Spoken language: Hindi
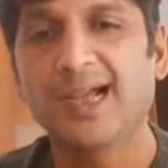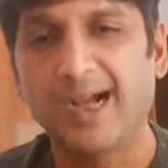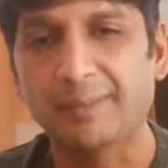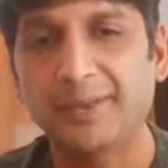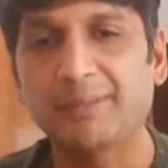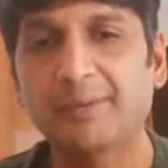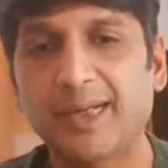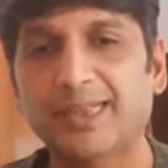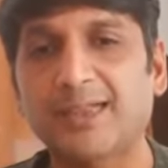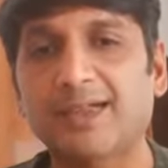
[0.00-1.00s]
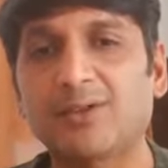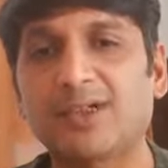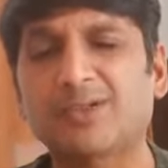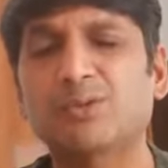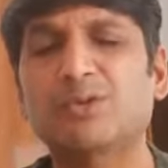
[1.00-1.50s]
आपने भी बात कर लो
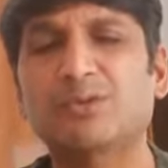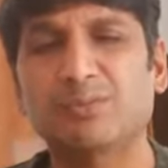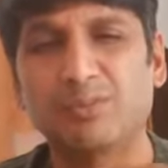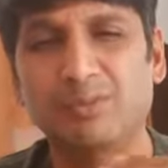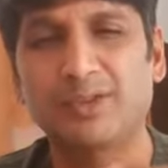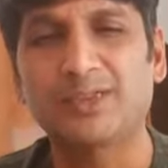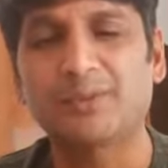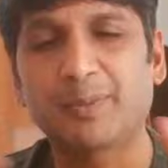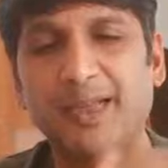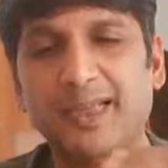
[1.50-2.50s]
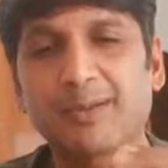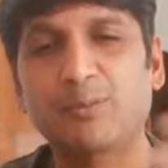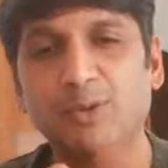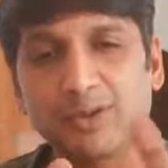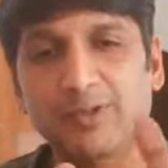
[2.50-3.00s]
अगर कुछ इंस्पायर या
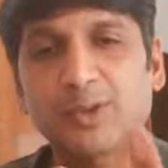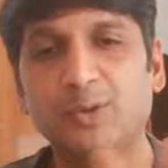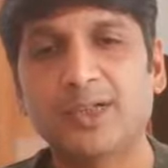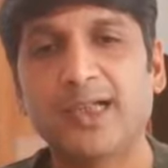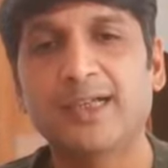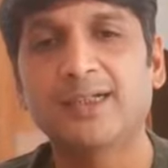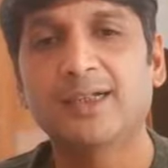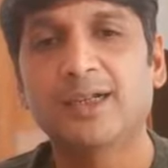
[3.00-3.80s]
मोटिवेट होना है